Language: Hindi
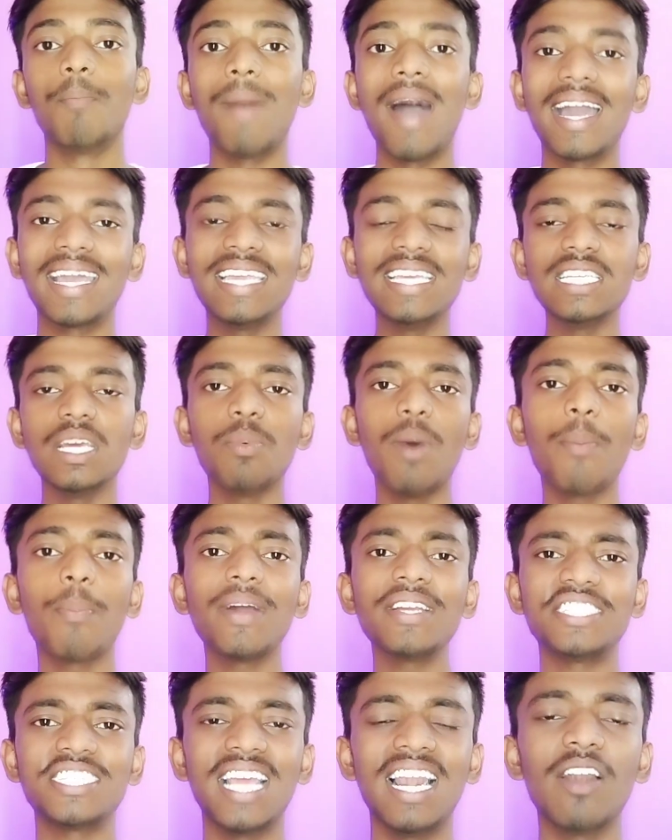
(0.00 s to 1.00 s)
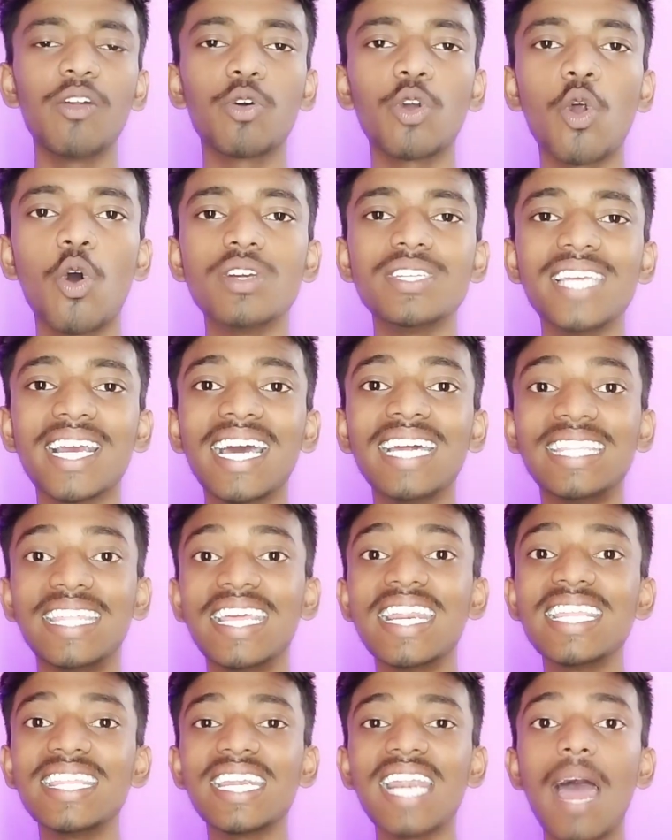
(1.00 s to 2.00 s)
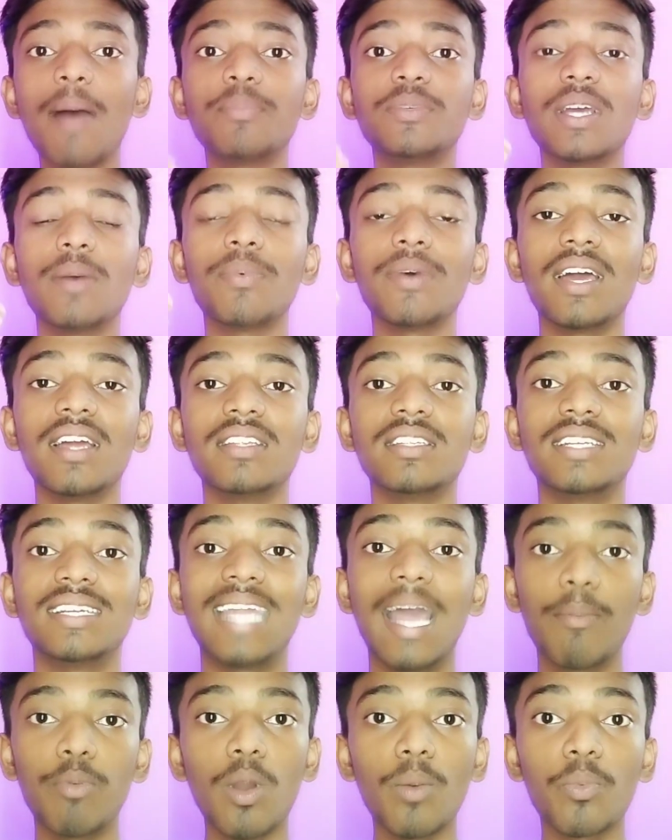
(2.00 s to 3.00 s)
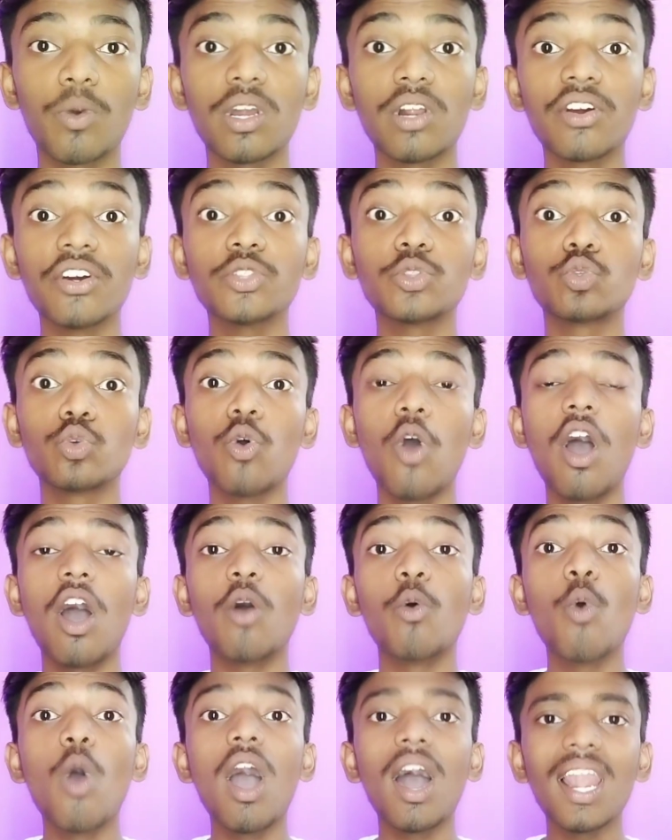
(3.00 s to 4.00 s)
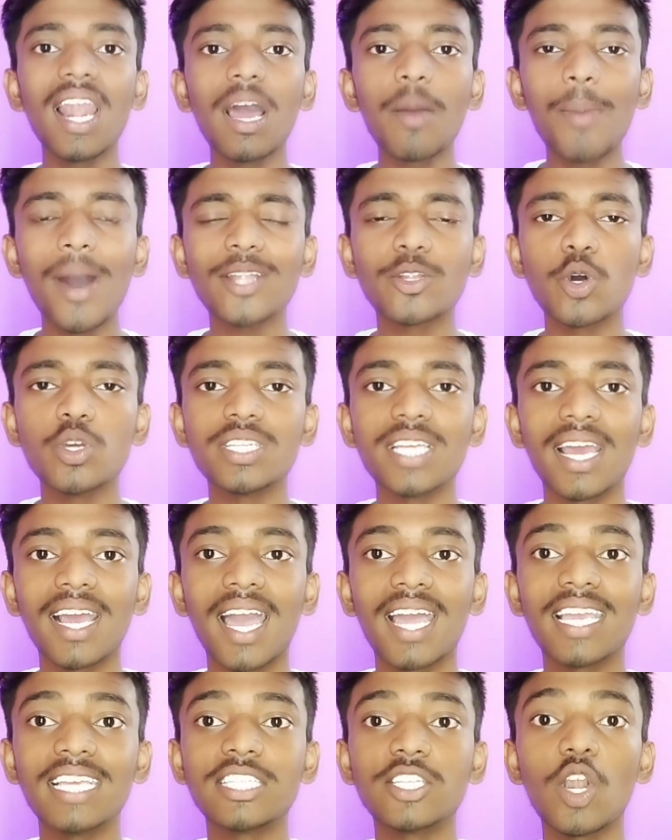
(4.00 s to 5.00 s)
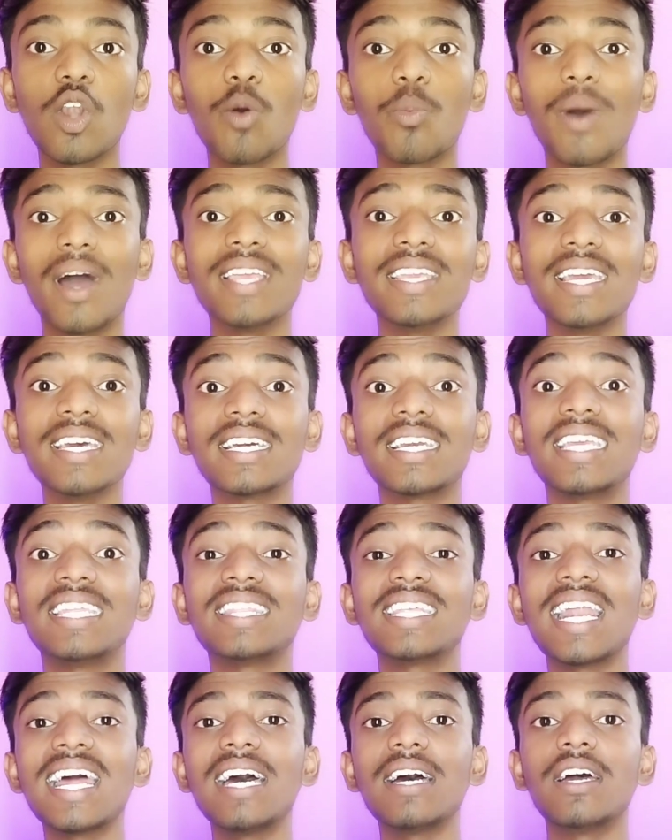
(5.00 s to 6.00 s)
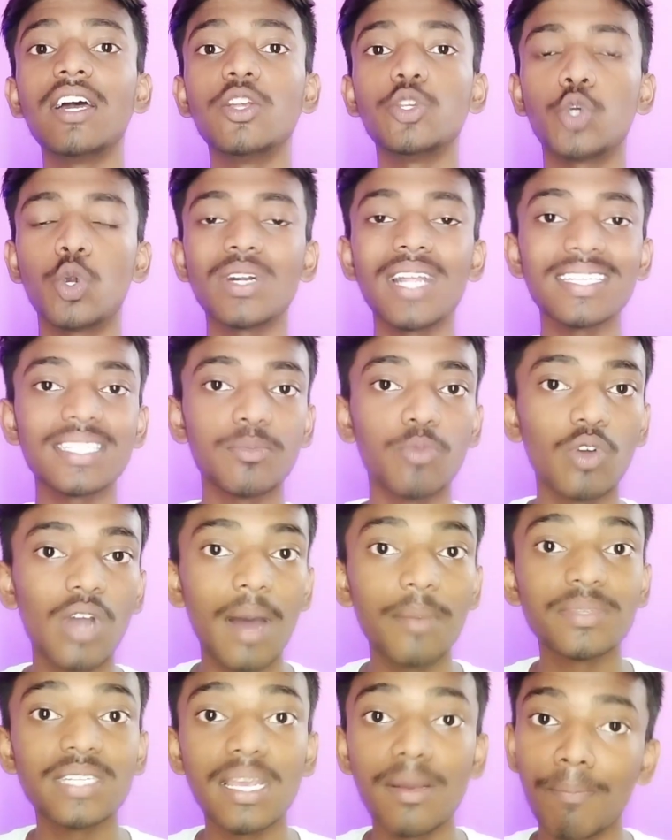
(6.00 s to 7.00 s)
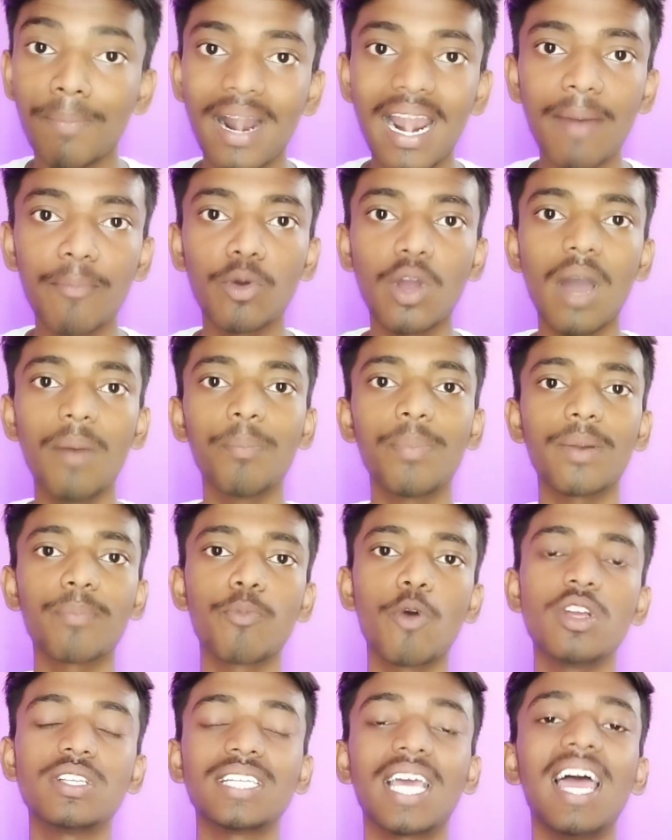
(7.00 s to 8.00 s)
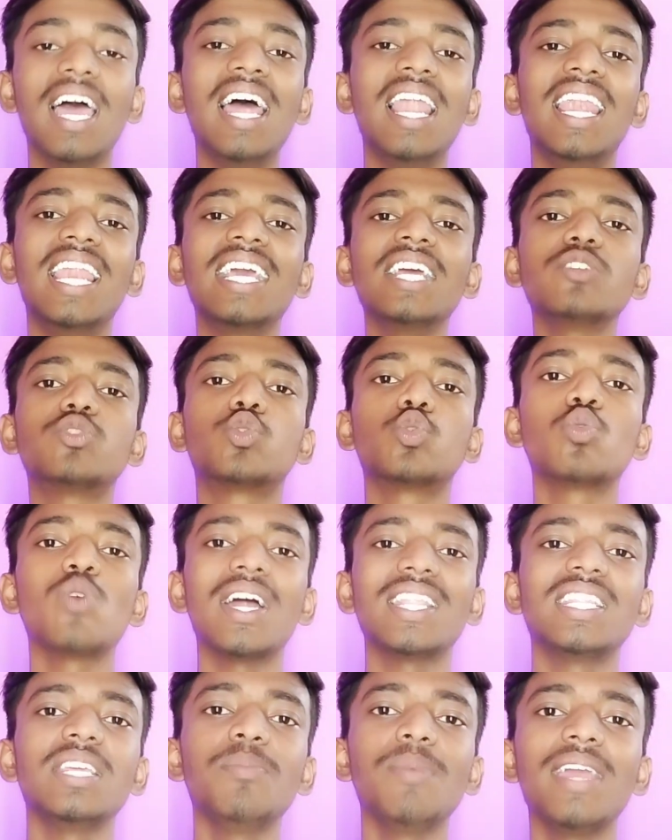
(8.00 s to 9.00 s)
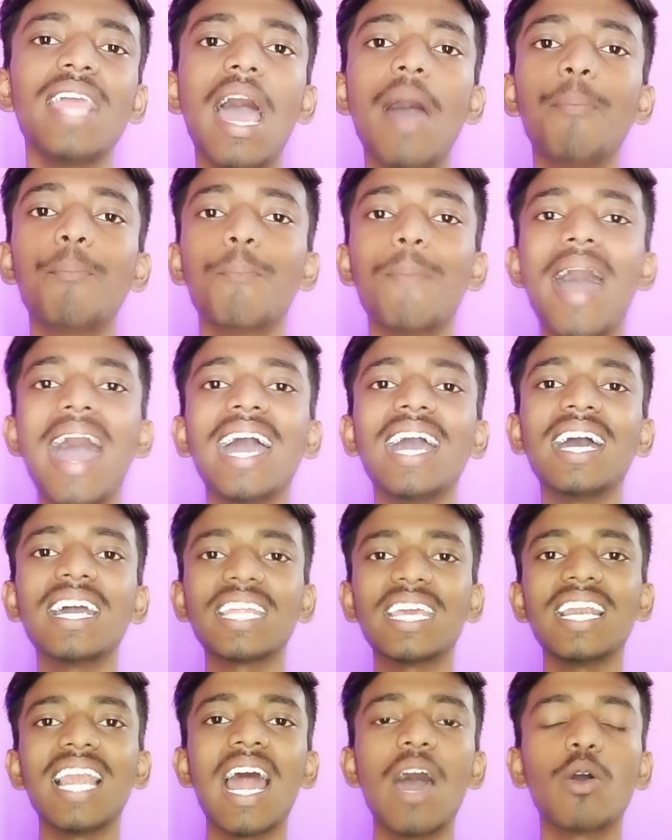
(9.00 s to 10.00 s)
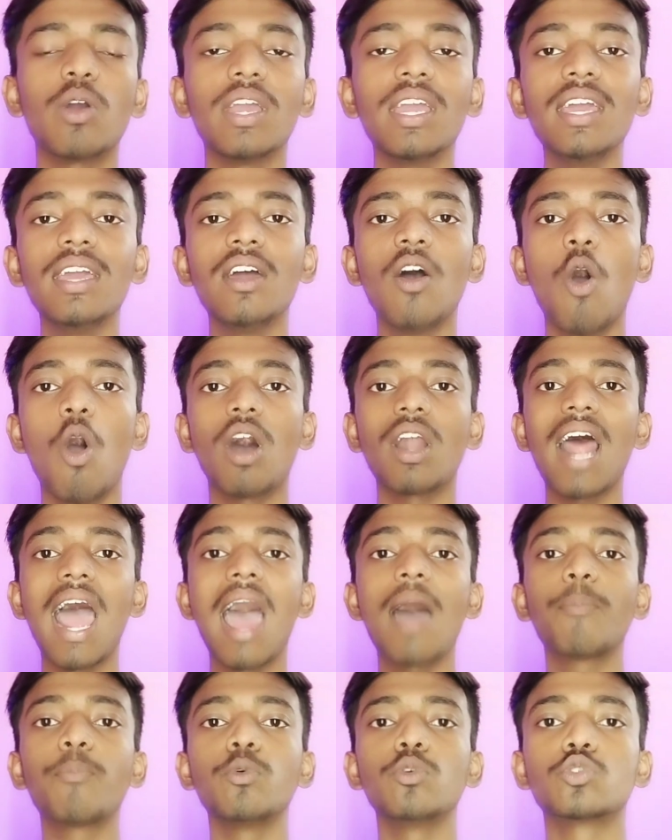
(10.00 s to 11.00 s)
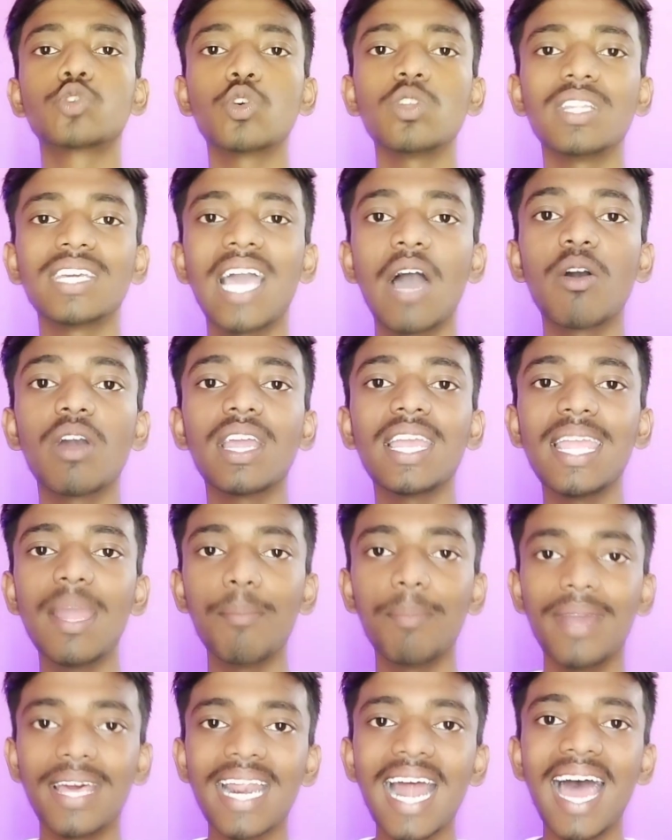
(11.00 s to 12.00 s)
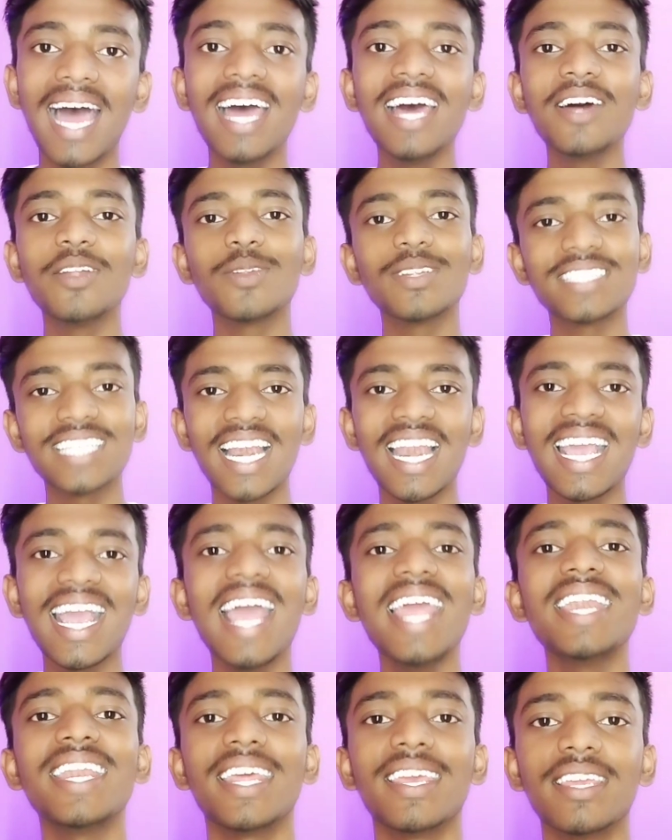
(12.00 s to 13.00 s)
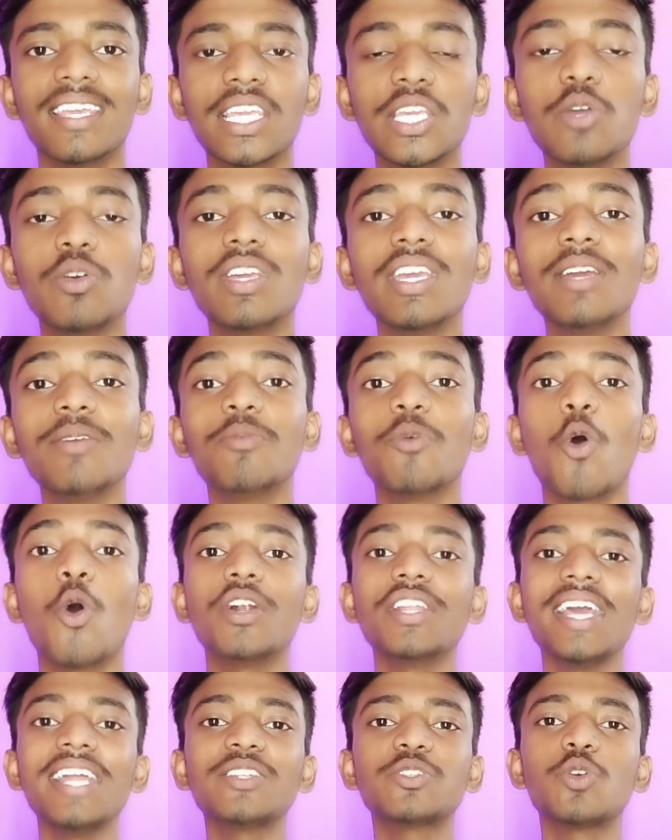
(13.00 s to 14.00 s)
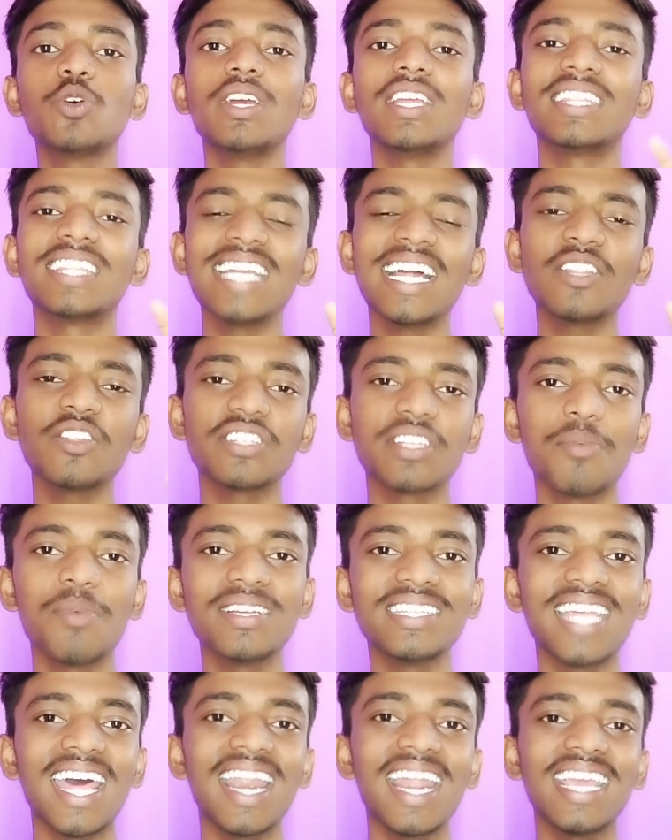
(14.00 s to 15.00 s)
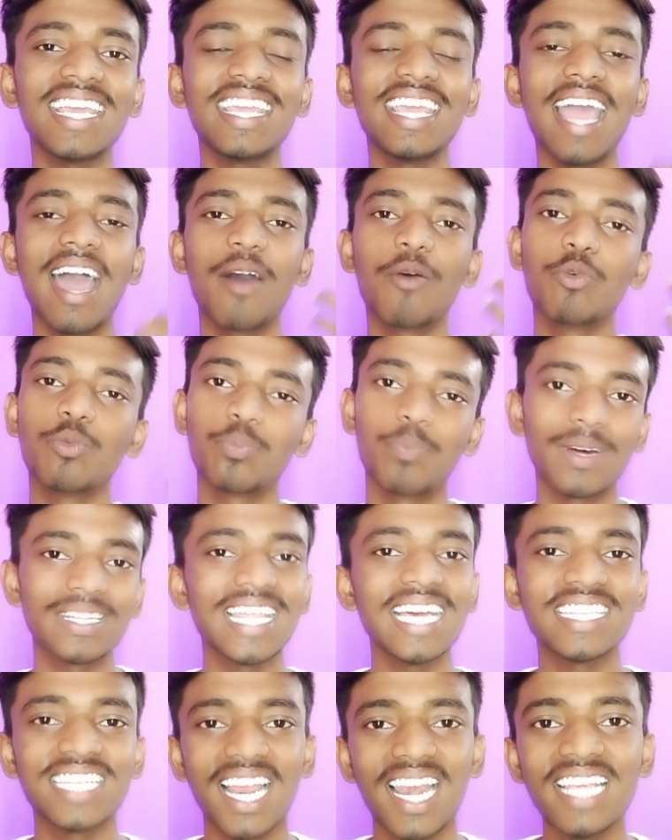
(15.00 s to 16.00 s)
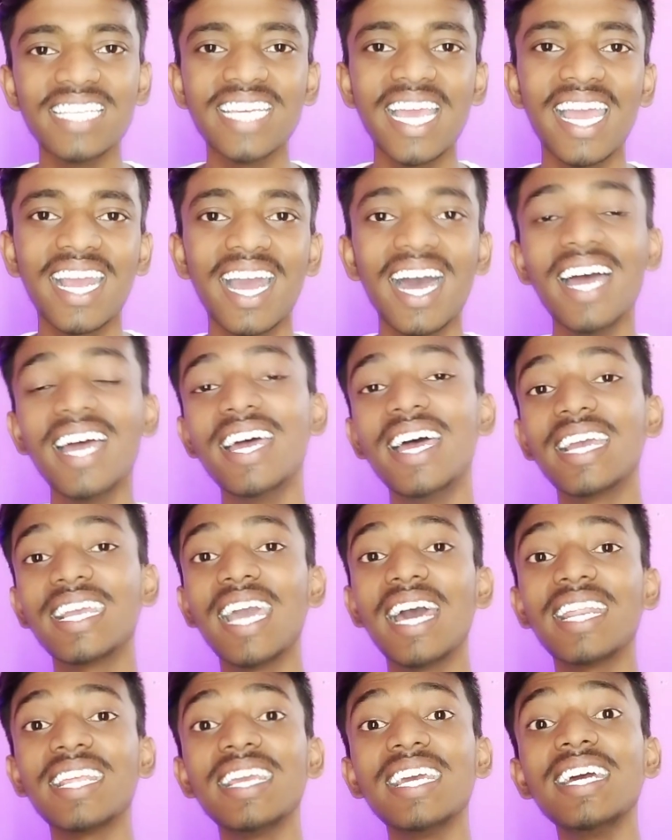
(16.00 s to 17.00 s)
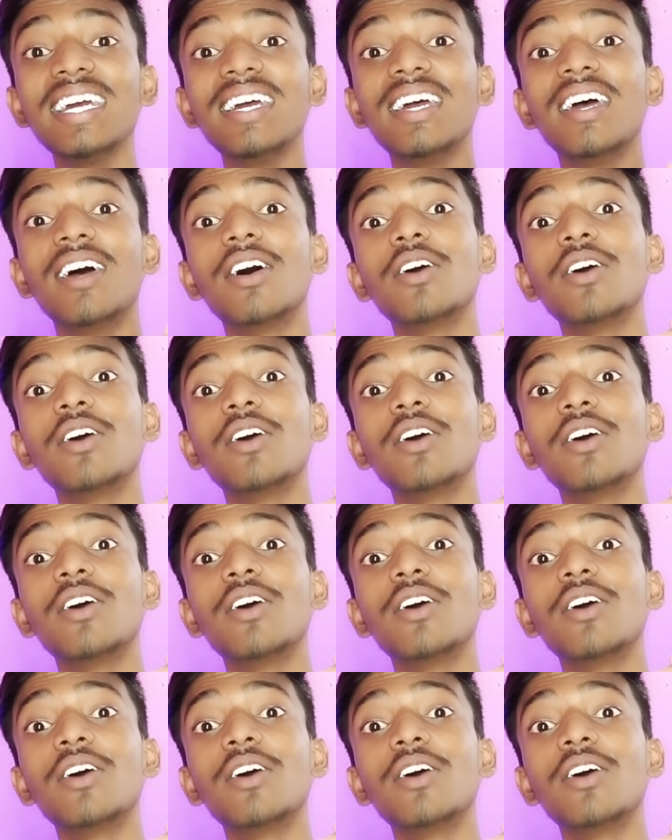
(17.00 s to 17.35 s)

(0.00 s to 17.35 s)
बाकी जब आपका चैनल ग्रो हो जाएगा धीरे धीरे आप जब डेवलप करोगे तो वो अलग बात हो जाएगा कि चलो भाई ये कितना छोटा सा मुकाम से ये बड़ा मुकाम पर पहुंचा लेकिन शुरुआती में आप मांग करके लाओगे और आप उसको दिखाओगे कि ये मेरा है तो चलेगा ही नहीं क्योंकि ऑडियंस को इतना तो समझदार है कि पता चल ही जाएगा कि यार ये